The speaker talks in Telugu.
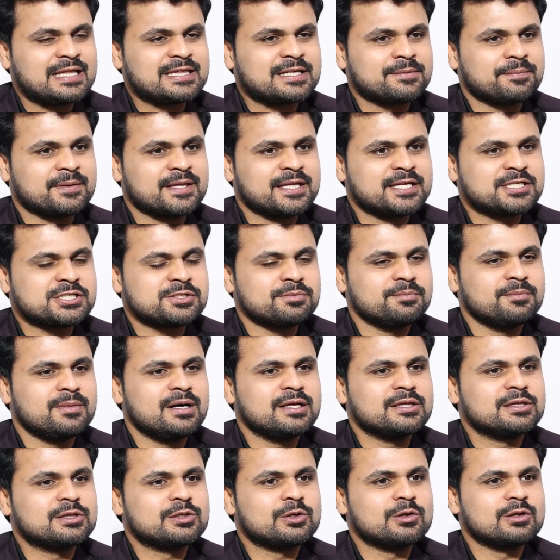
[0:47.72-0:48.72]
ఆంధ్రప్రదేశ్
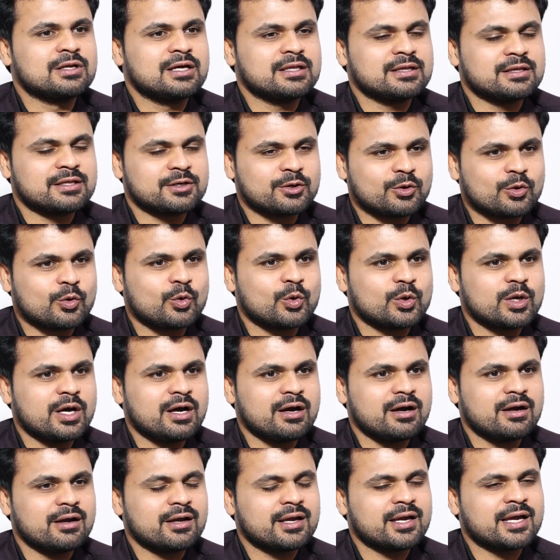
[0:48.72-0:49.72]
మంత్రులందరూ కూడా
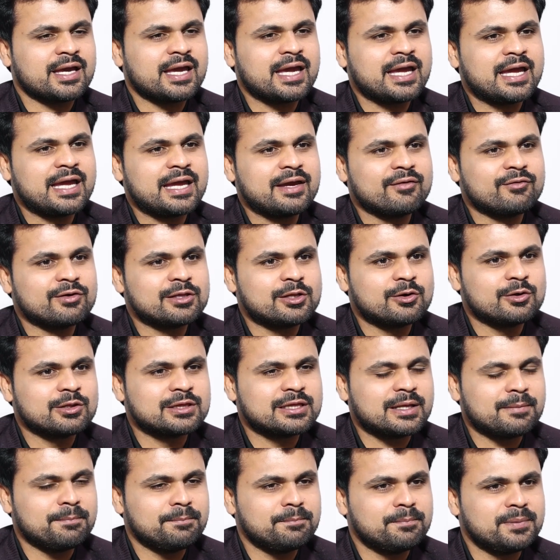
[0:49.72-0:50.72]
కేవలం
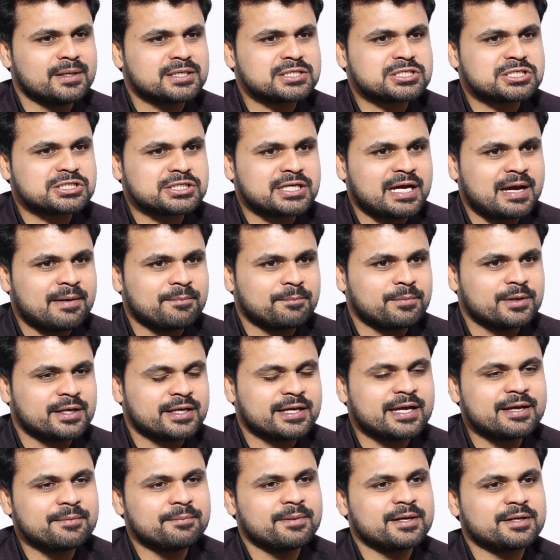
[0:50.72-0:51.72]
లబ్బర్
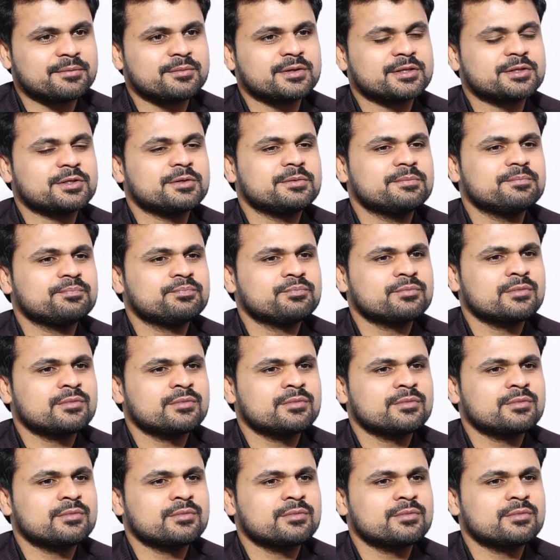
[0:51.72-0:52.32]
స్టాంపులకే పరిమితం